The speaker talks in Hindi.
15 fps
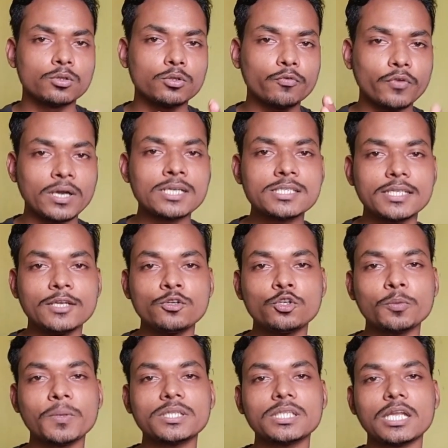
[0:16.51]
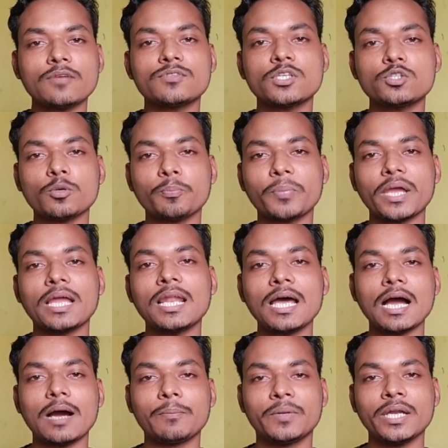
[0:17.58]
तो फ्रेंड्स यूट्यूब की तरफ से जो
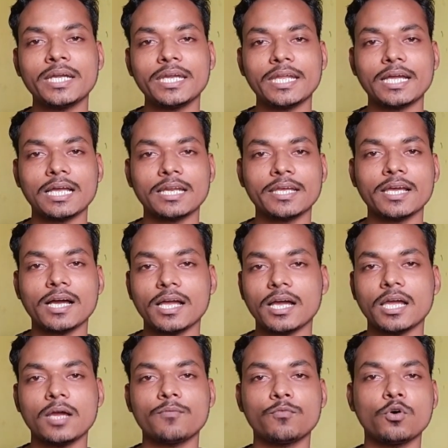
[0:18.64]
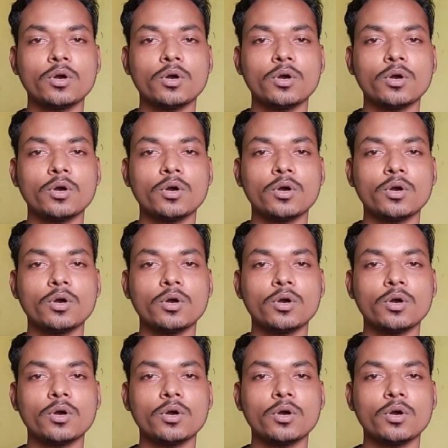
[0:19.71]
पहला अपडेट निकल के आया है